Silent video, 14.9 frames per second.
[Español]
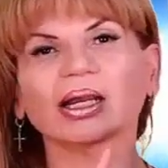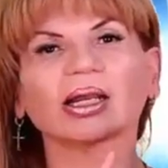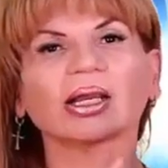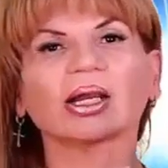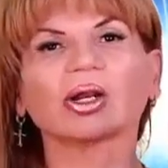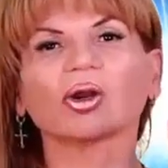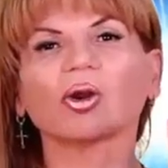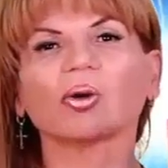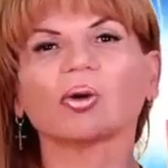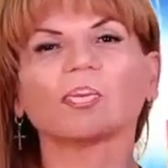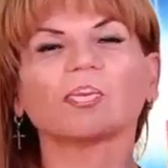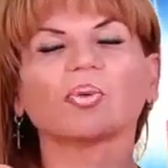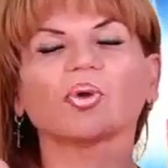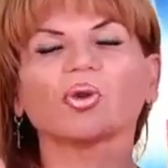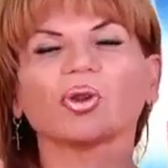clarísimo
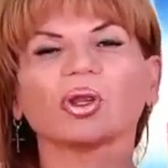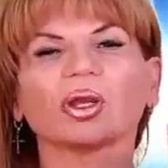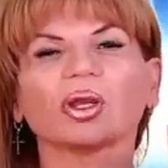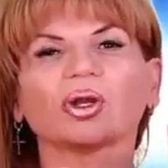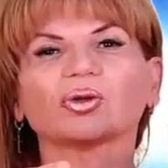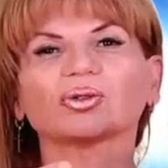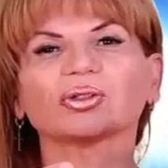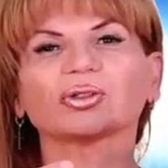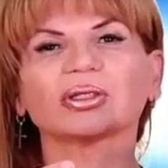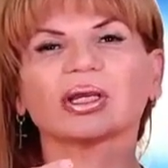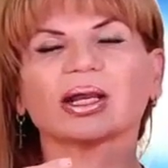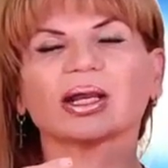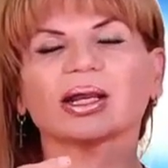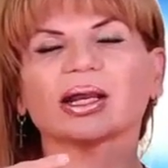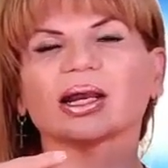que no quiere hacerte
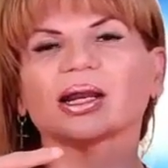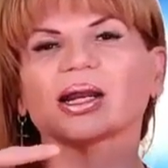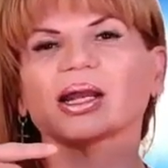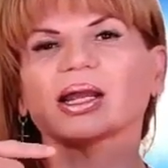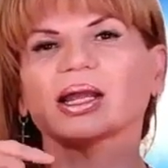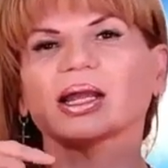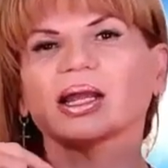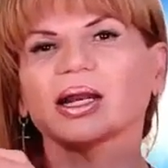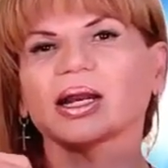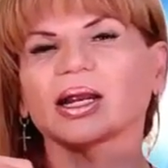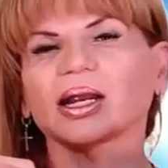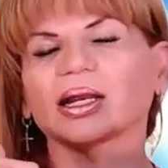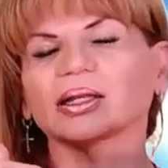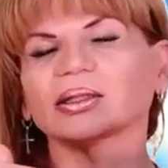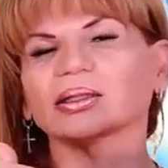ese favor.
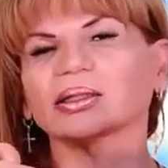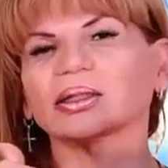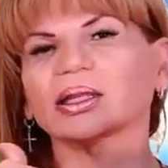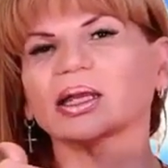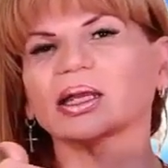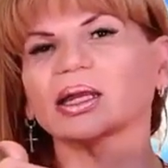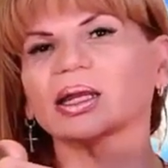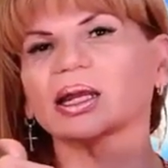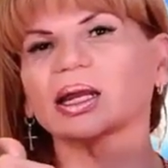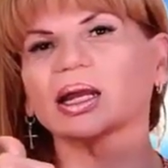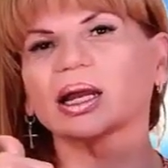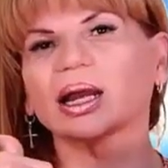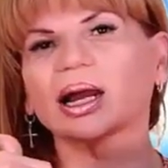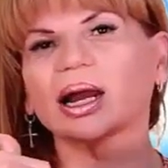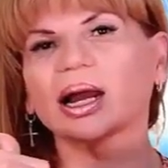Aprende de la
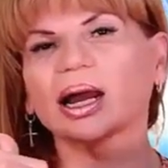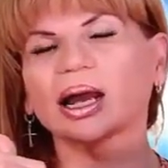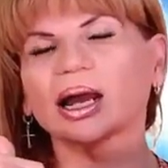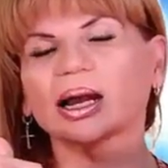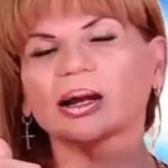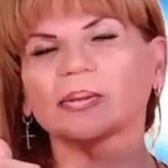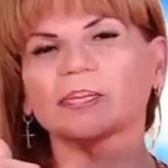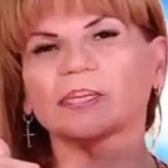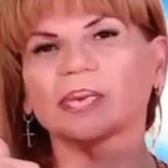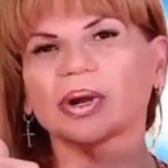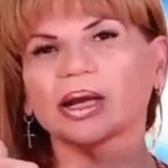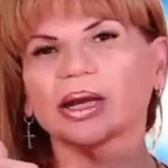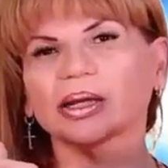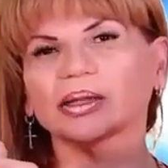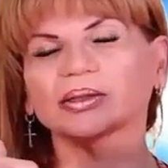experiencia y procura
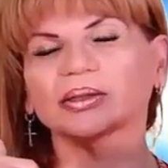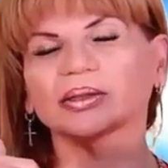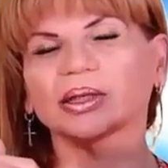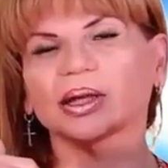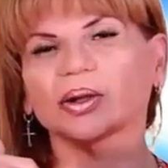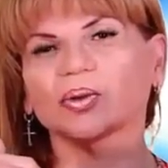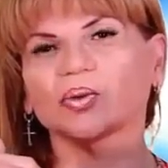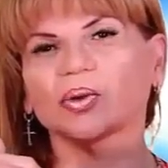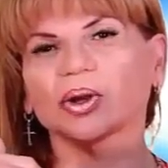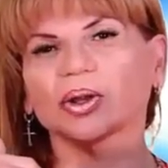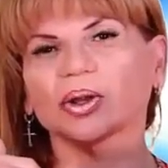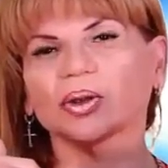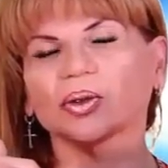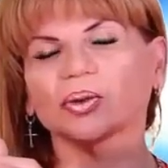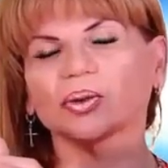resolver los temas
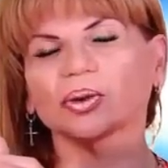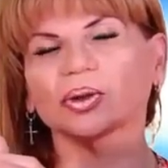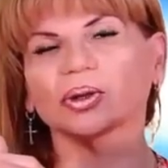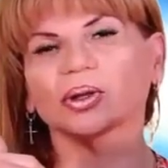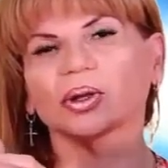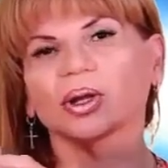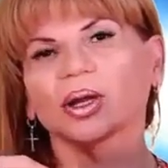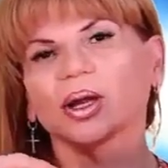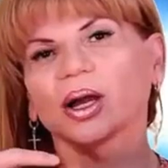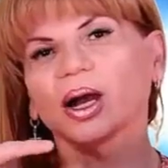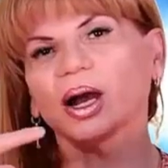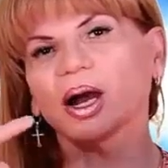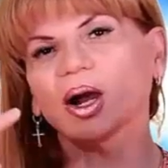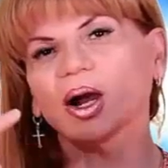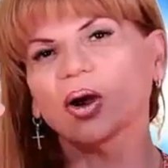por ti misma antes
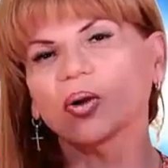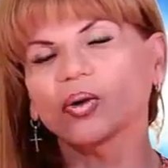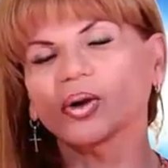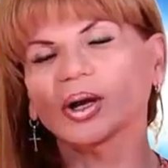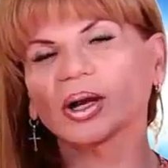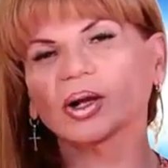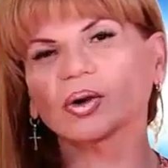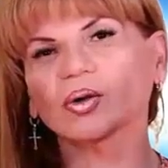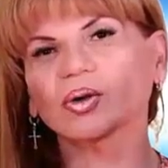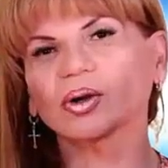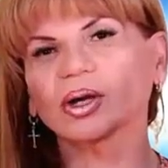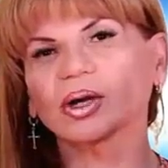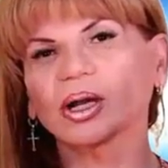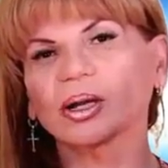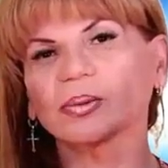de pedir nada a
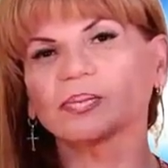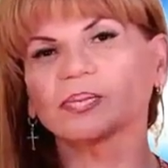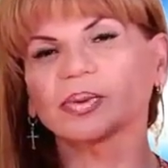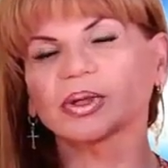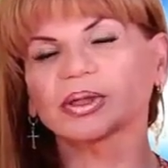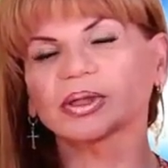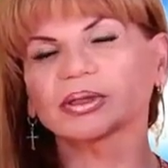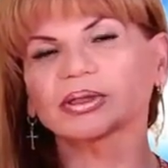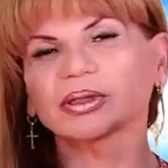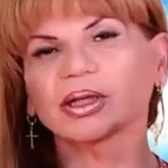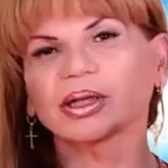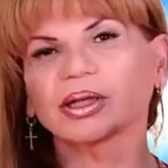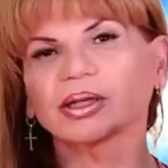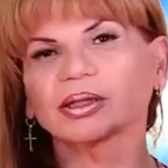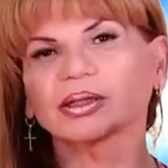los demás.
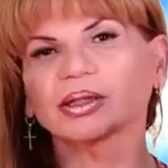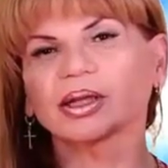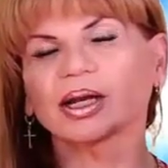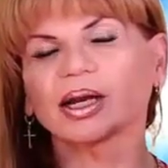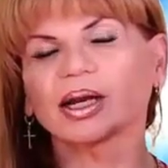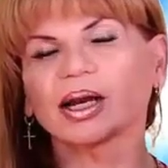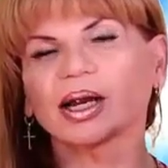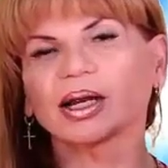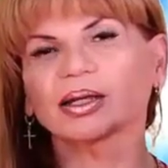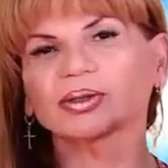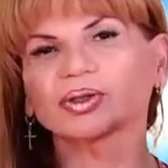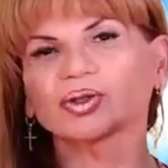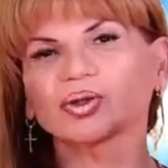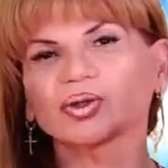Una salida a